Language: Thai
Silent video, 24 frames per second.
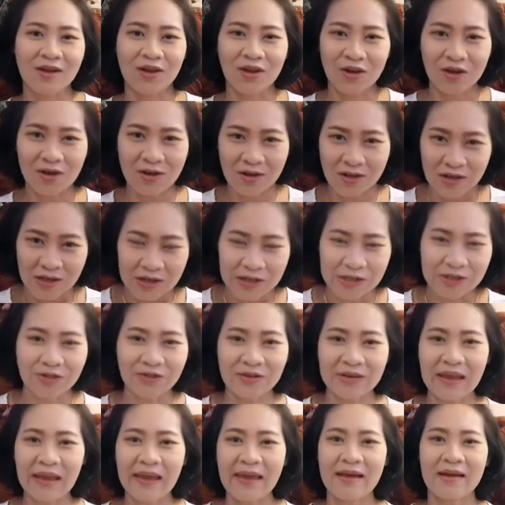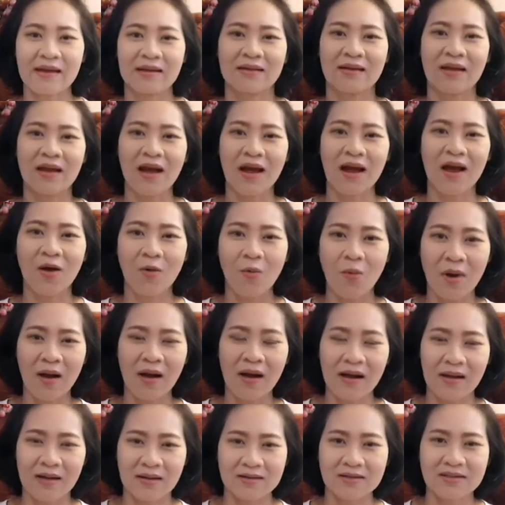ก็ต้องแยกนะคะว่า
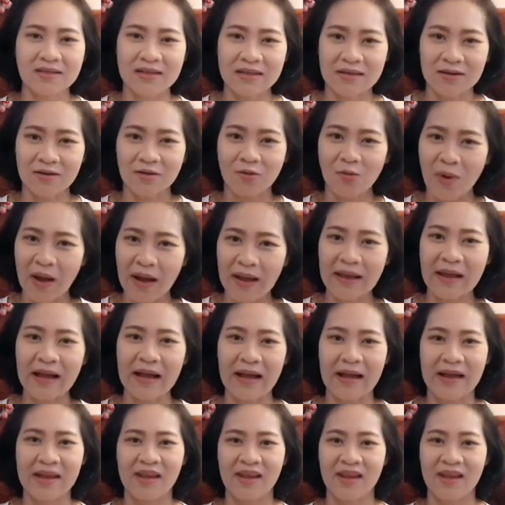จะไหว้ใคร